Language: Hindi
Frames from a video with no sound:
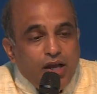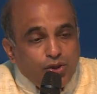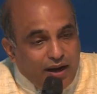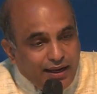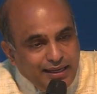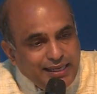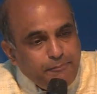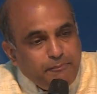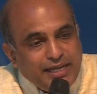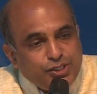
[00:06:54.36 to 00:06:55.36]
तो अगर ये
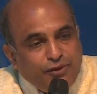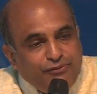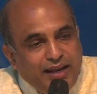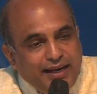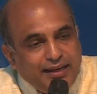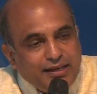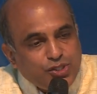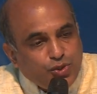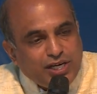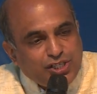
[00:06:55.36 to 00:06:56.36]
पैच ऑफ लैंड अगर
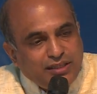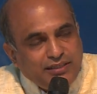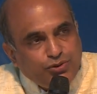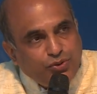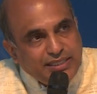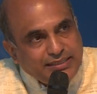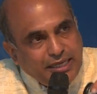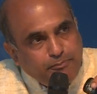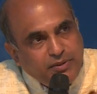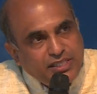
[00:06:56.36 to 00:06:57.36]
सुरक्षित है तो
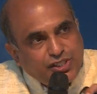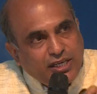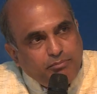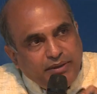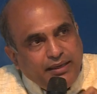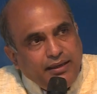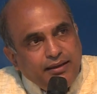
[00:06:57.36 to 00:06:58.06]
इसके पीछे भी